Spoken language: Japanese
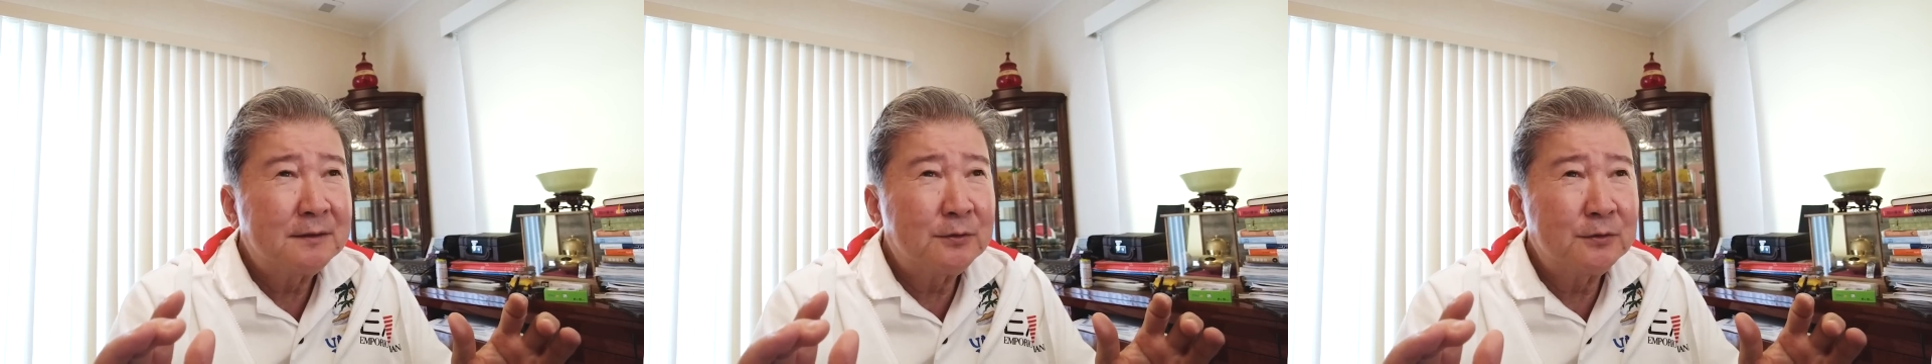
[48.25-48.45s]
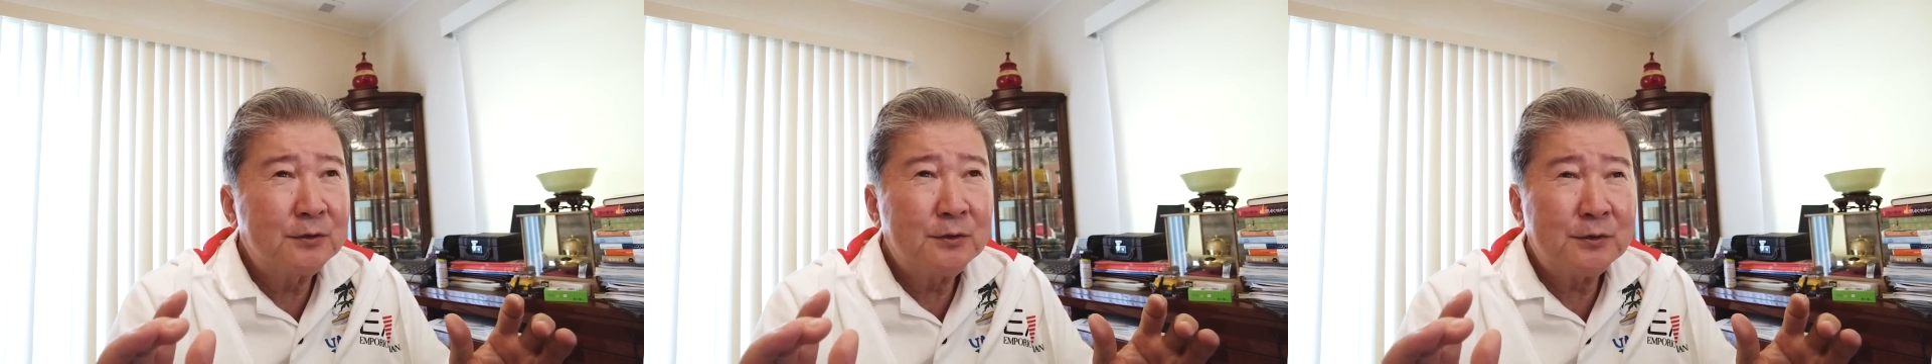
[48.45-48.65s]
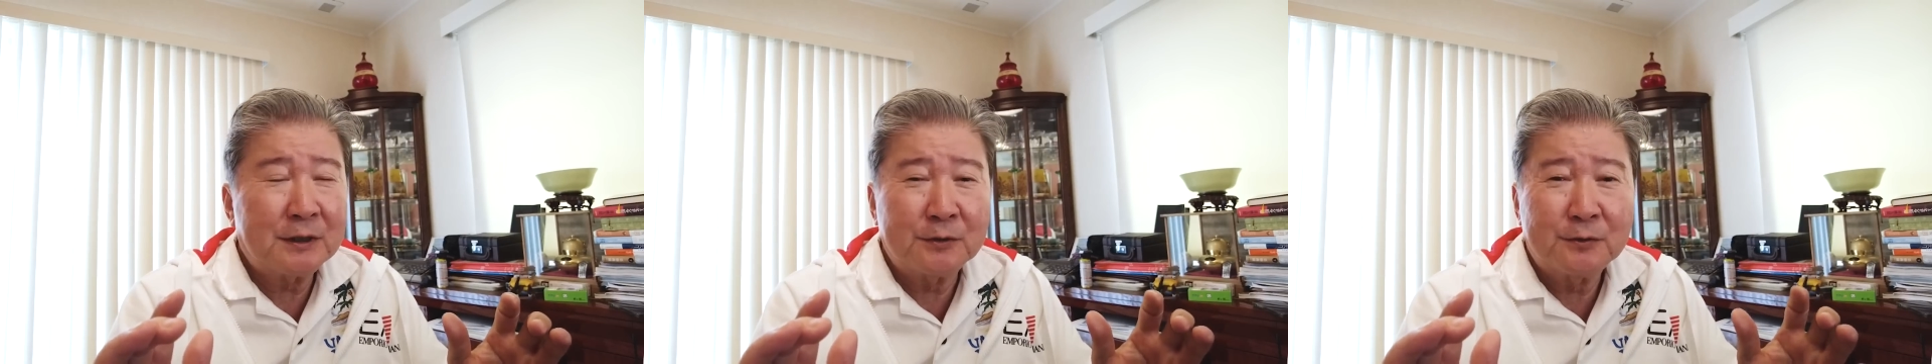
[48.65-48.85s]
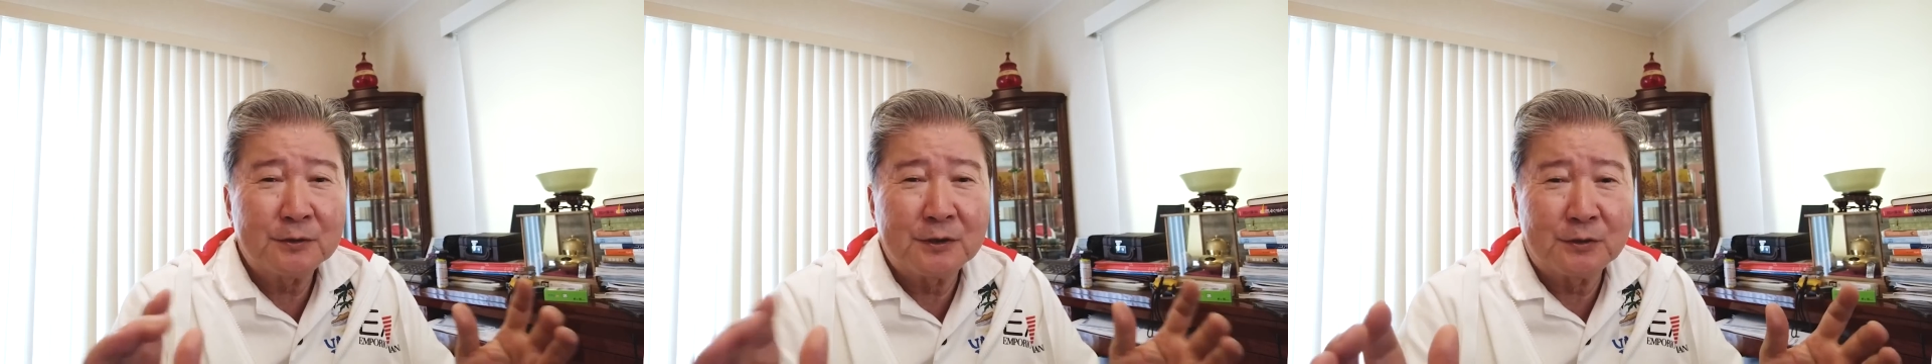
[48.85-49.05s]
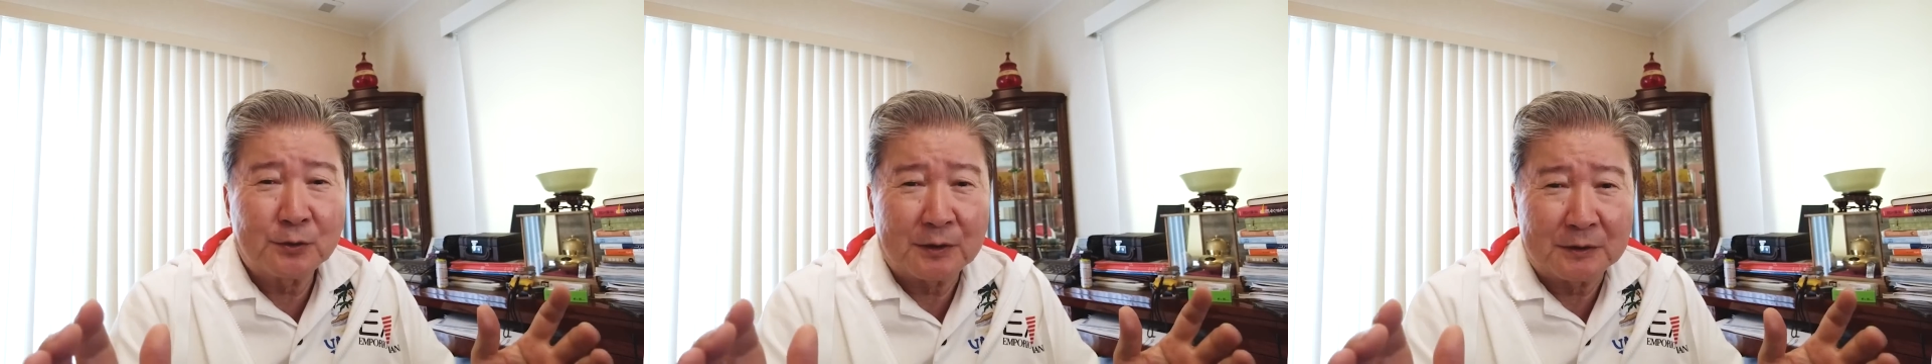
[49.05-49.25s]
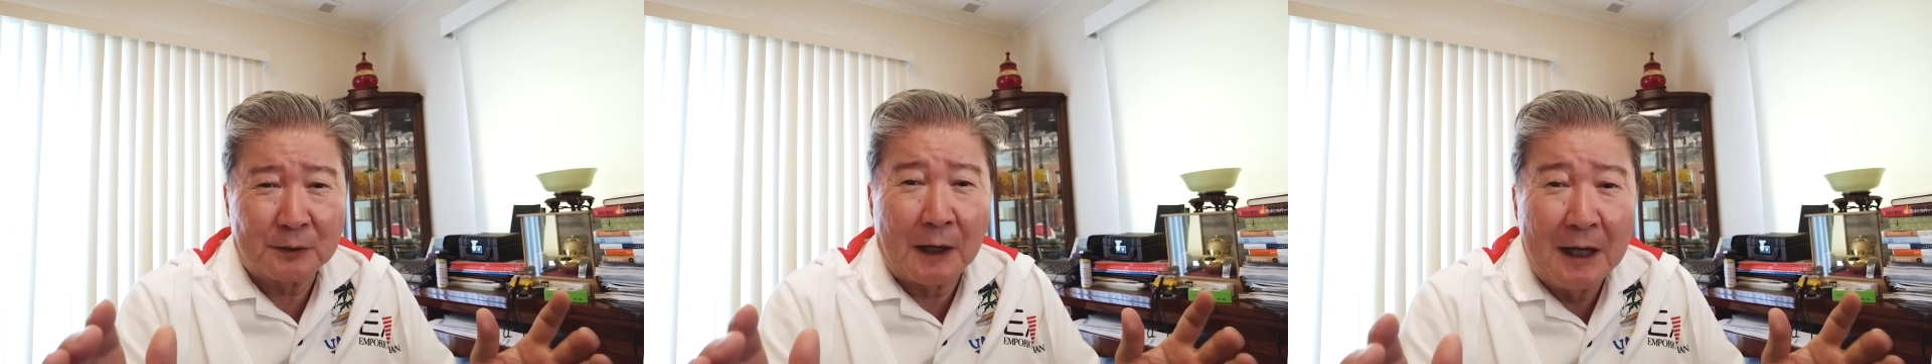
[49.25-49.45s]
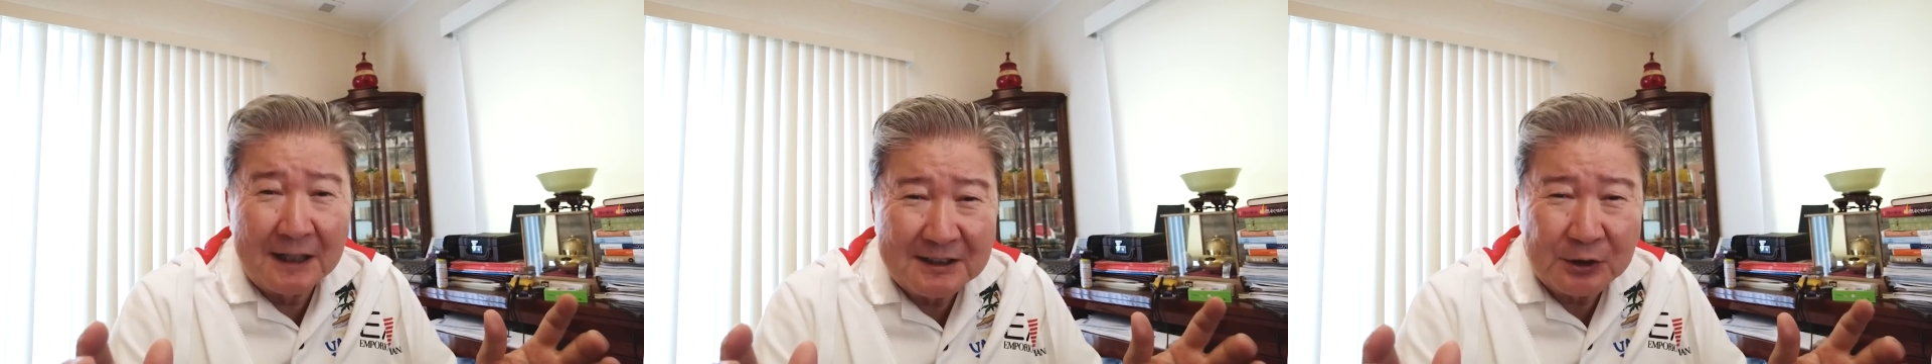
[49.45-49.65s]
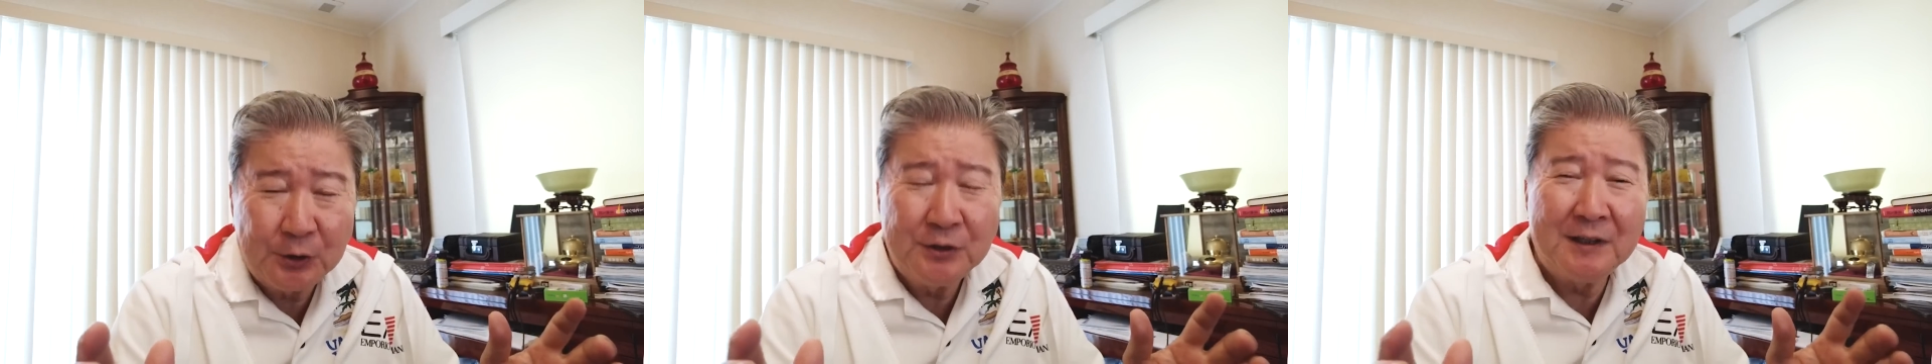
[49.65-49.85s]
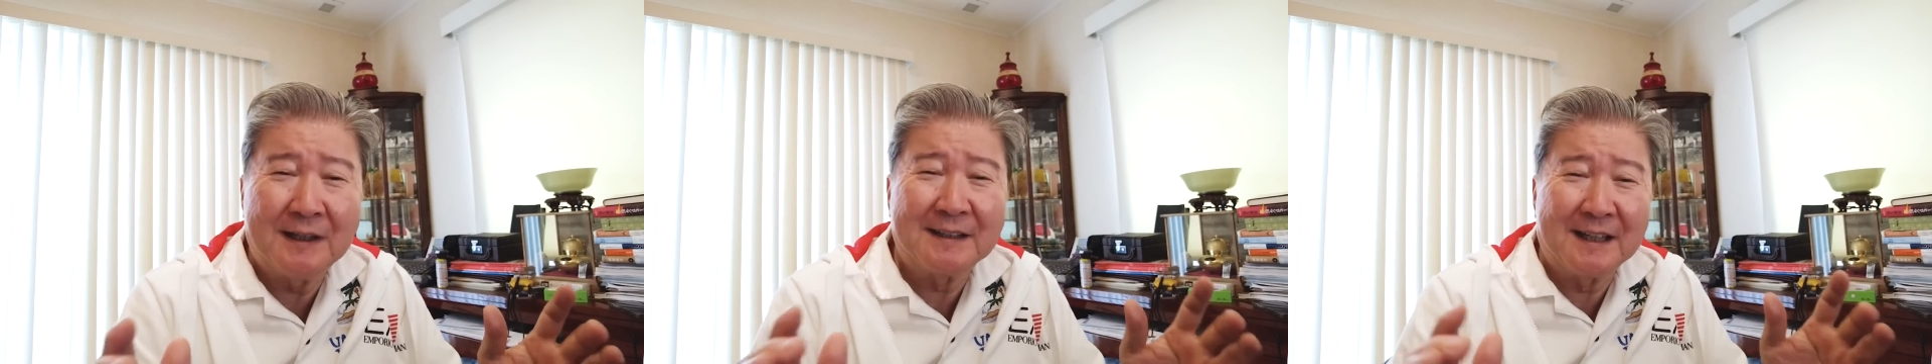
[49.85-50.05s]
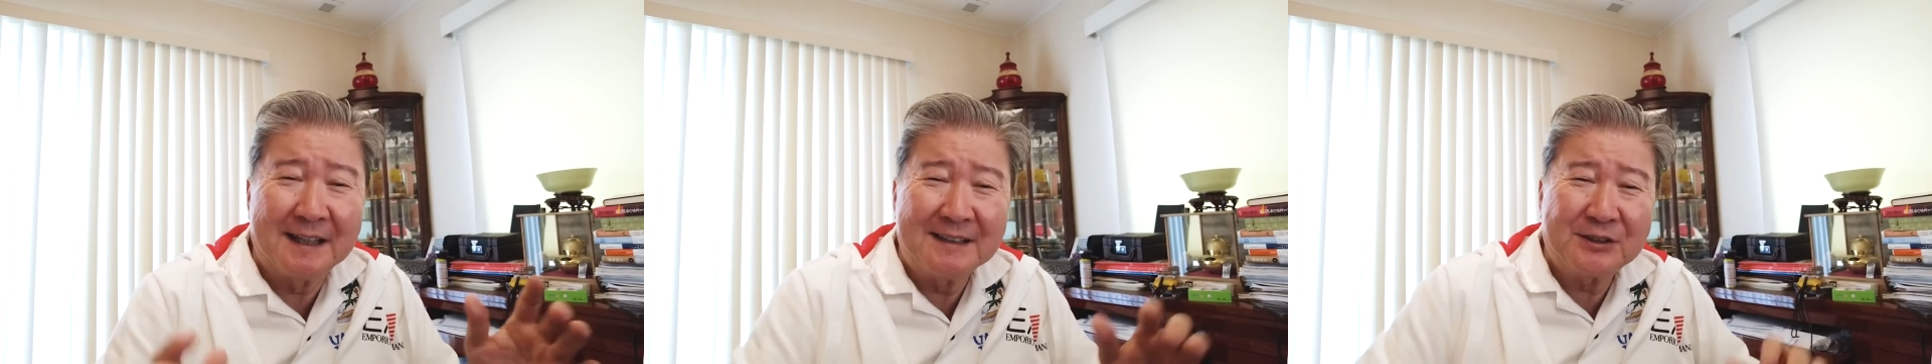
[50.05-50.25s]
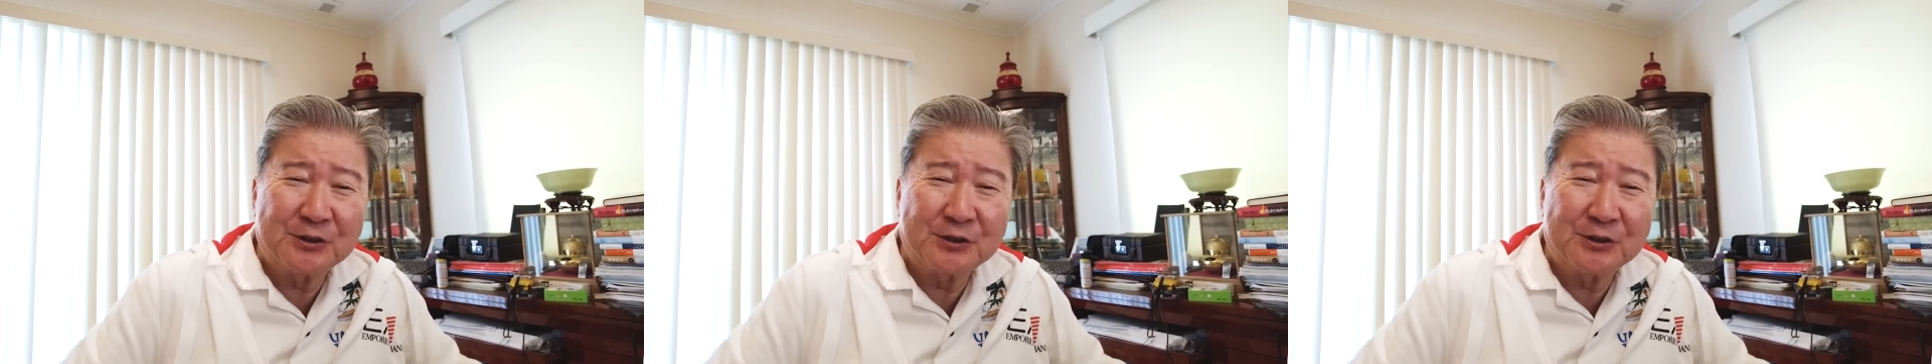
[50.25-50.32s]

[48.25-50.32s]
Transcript: この業者どうでしょうかとか、そういうのはね、